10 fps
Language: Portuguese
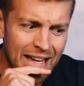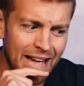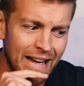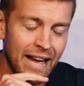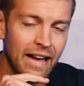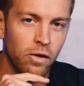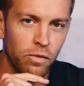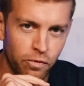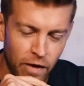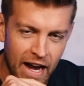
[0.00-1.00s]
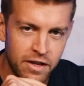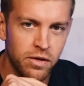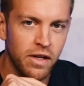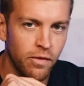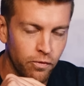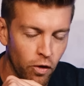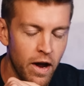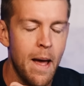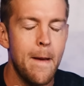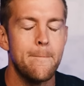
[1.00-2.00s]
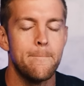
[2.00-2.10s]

E confesso que foi